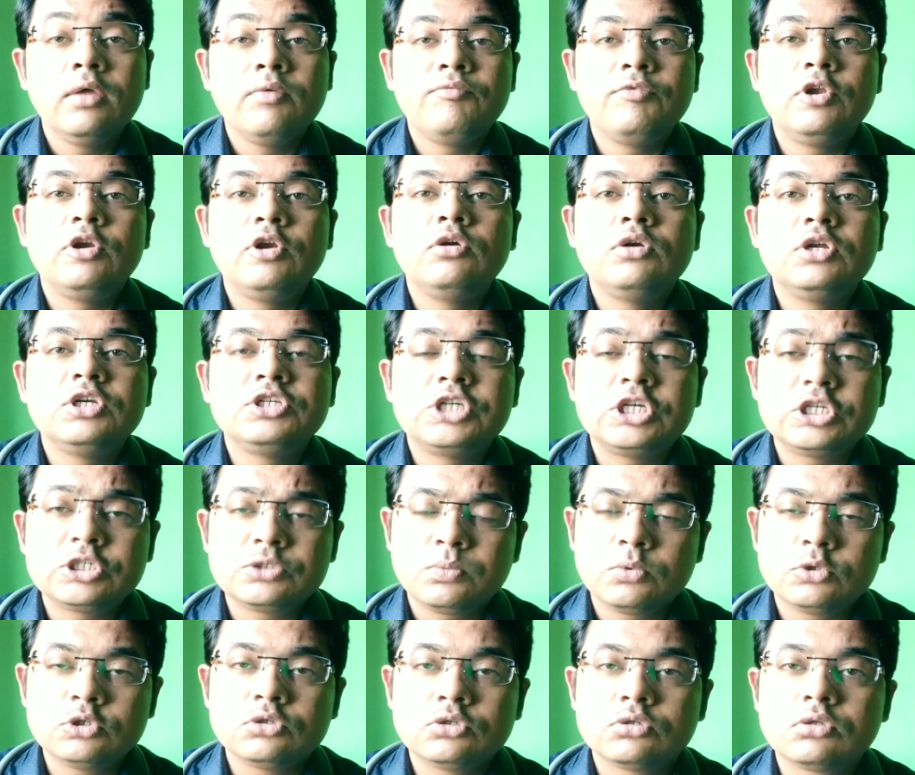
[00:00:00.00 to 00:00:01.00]
ভিডিওটি শেষ
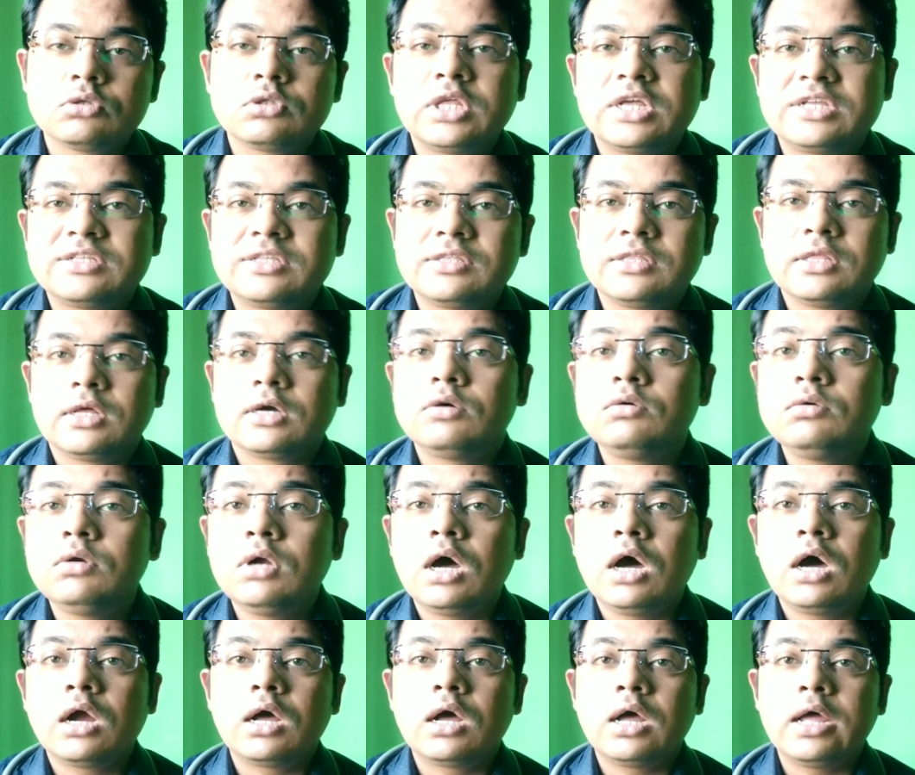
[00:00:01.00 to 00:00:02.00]
পর্যন্ত দেখতে থাকুন
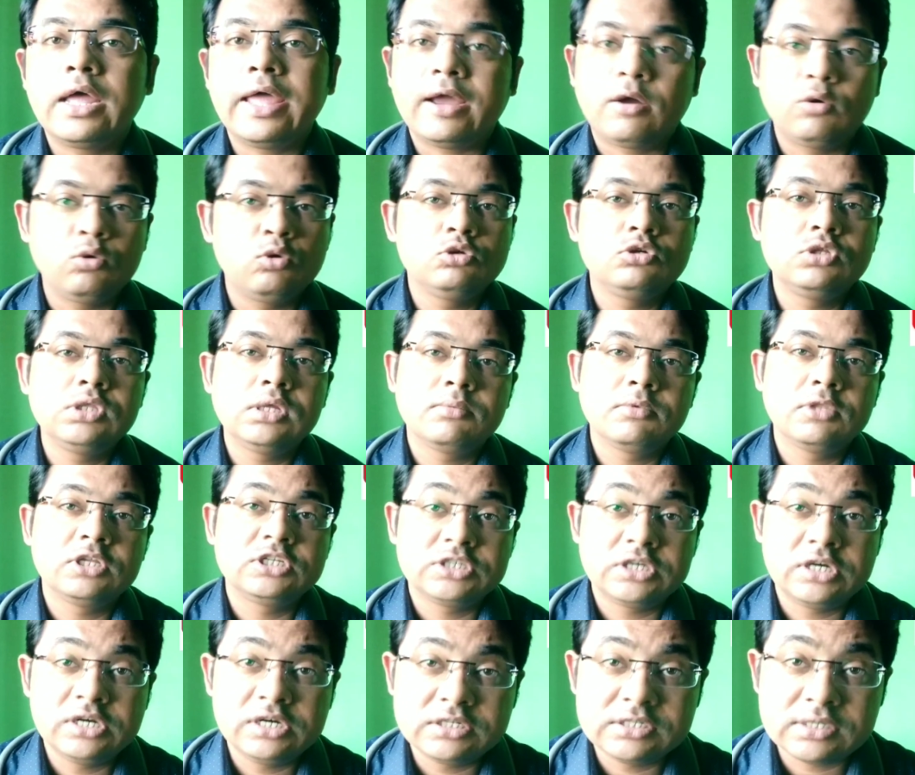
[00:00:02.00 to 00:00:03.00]
আর এখনও যদি আমাদের
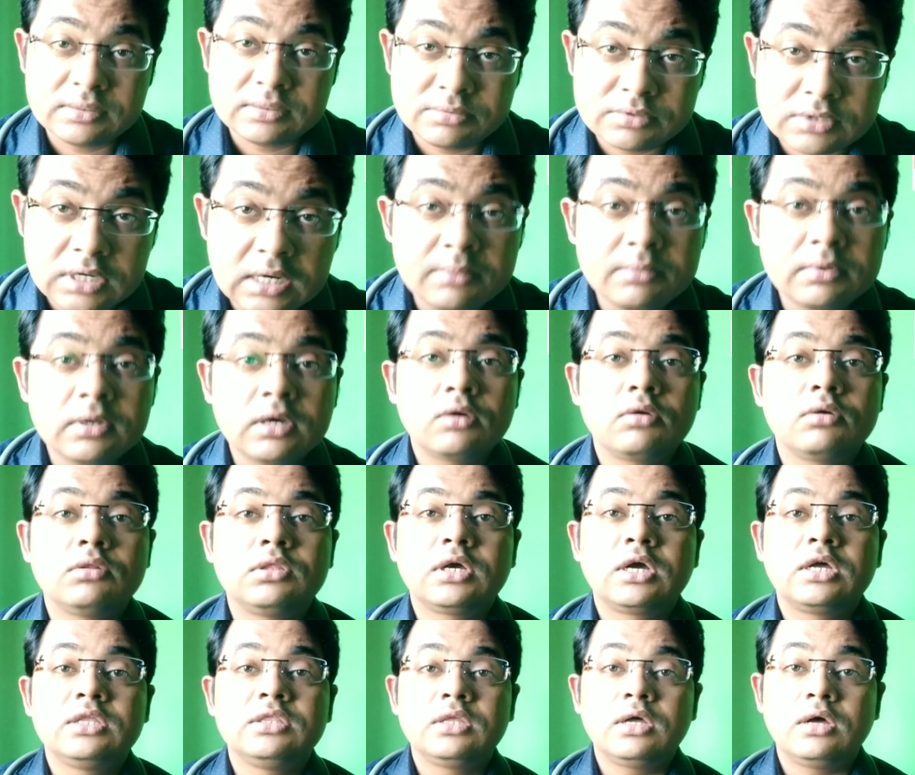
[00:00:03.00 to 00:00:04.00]
চ্যানেলটি সাবস্ক্রাইব না করে
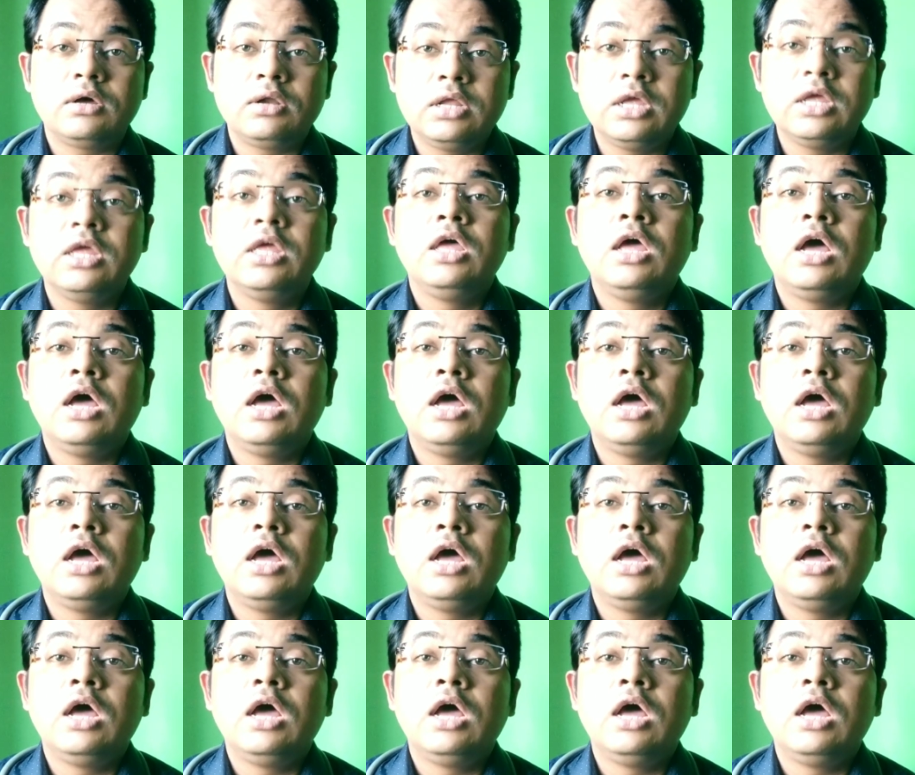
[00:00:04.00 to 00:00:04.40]
থাকেন তাহলে